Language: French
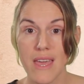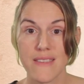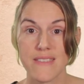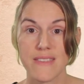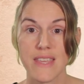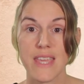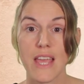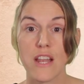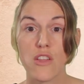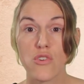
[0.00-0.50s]

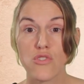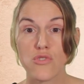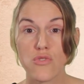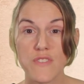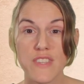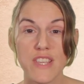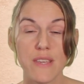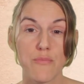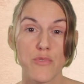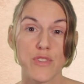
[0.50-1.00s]
c'est quelque
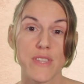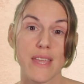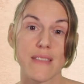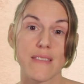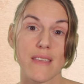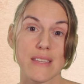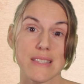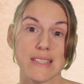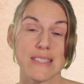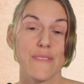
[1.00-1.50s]
chose qui peut
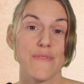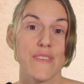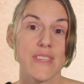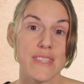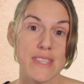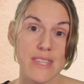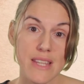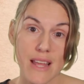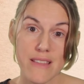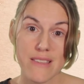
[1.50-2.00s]
être
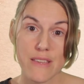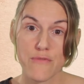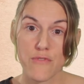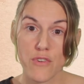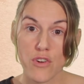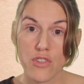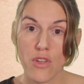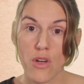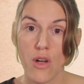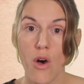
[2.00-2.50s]
difficile à
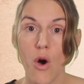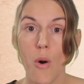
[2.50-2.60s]
défendre,